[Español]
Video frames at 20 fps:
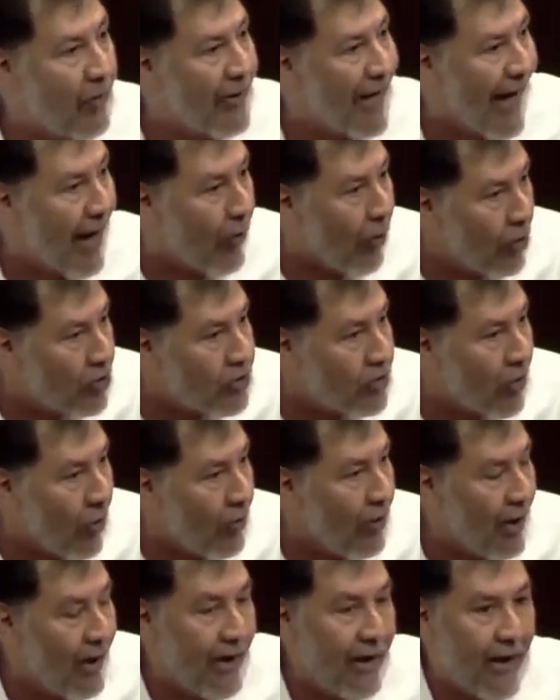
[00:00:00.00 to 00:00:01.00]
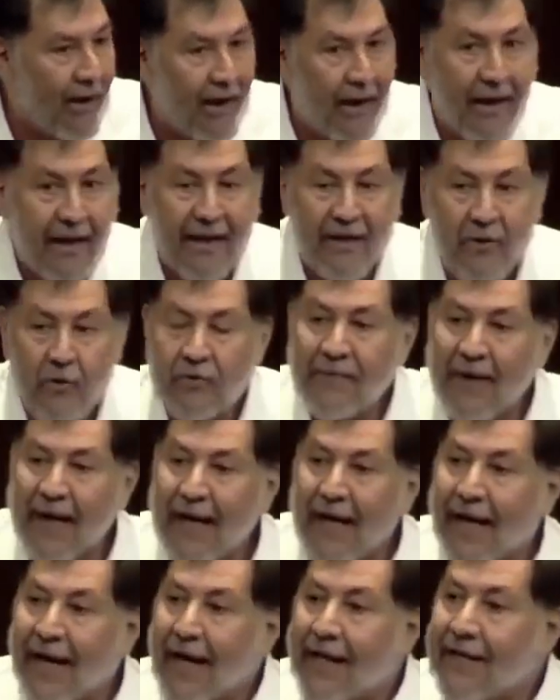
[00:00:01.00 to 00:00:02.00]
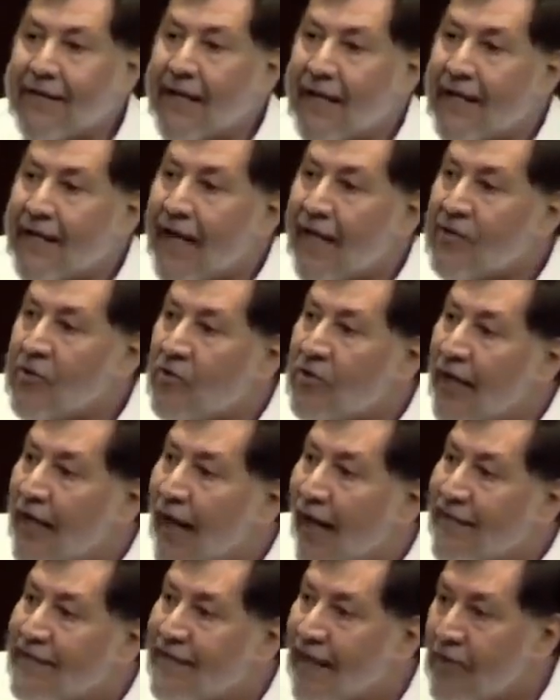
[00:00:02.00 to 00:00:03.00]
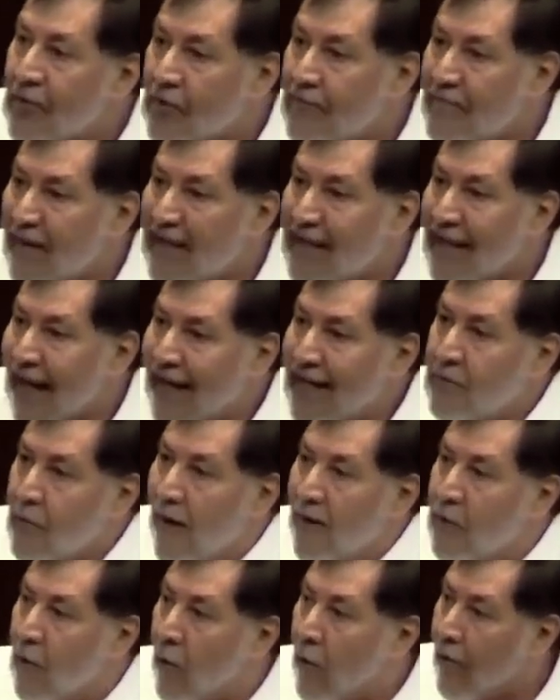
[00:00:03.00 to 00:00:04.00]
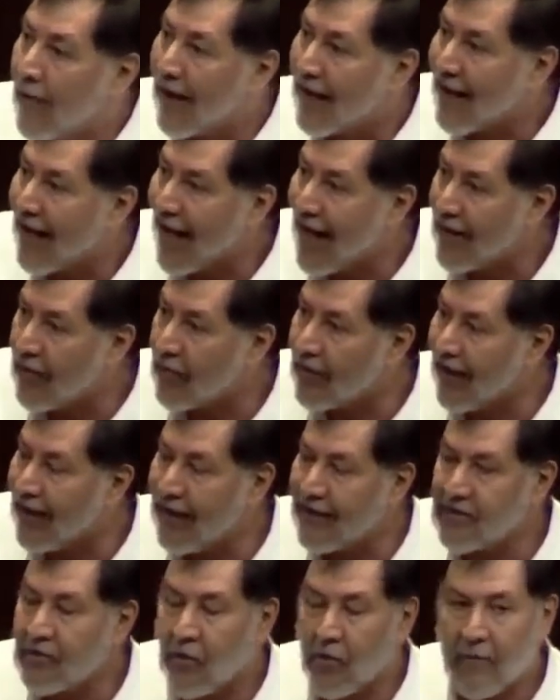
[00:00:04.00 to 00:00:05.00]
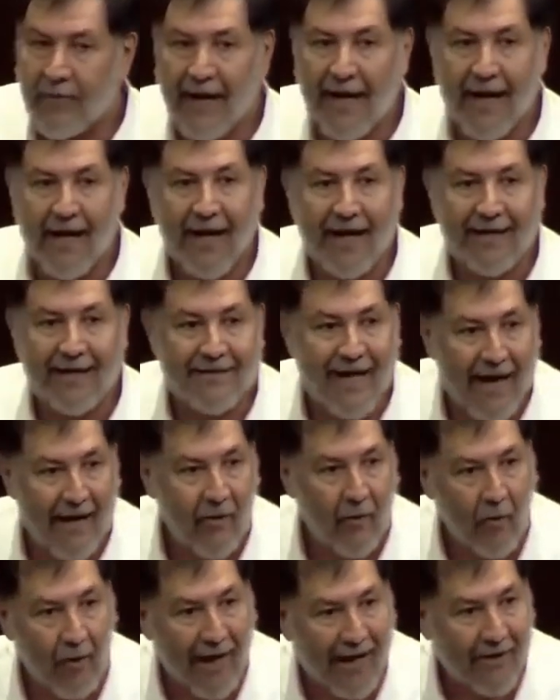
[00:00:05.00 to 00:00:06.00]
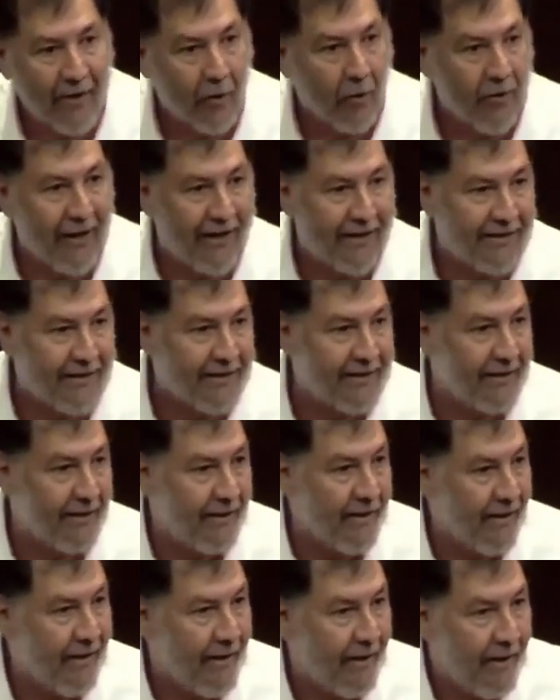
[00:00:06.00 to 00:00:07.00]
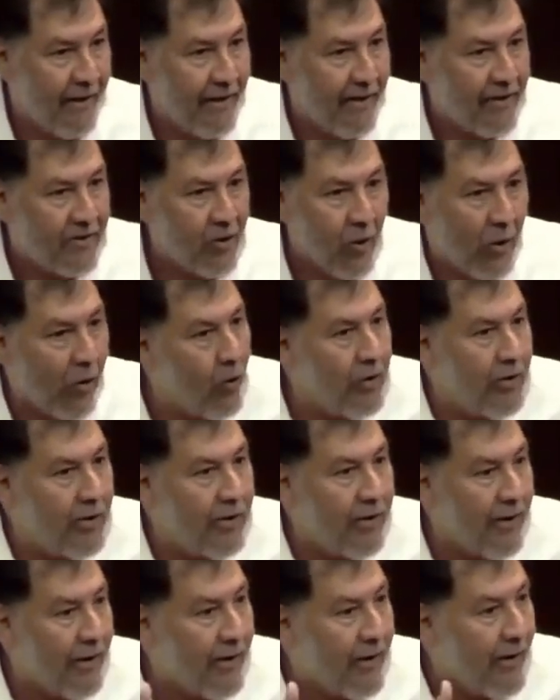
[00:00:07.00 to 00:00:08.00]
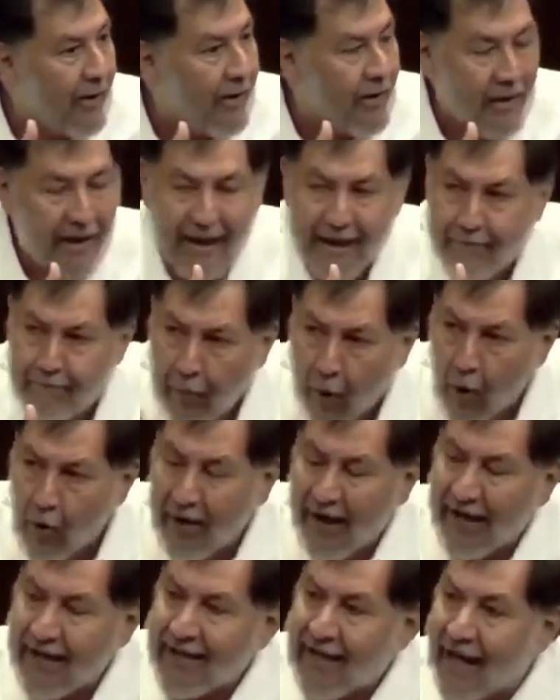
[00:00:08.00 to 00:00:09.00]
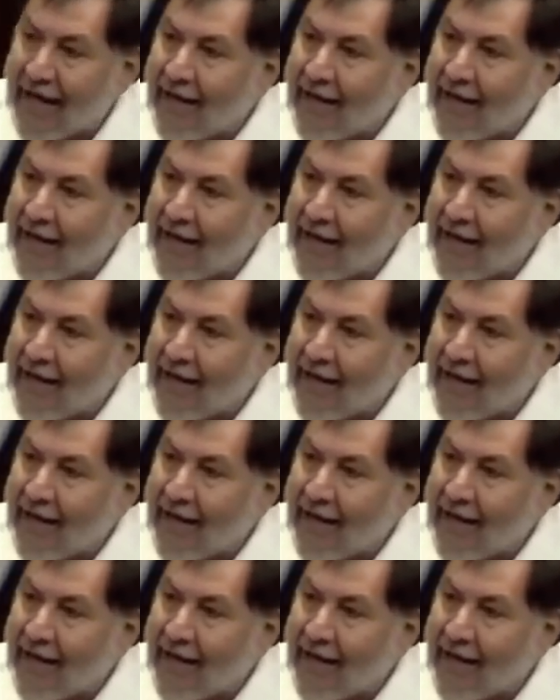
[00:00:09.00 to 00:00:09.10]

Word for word: de agosto, y nos vienen a decir que eso se gasta en hospitales cuando gobernaron, en eso lo hubieran gastado ladrones. Son hipócritas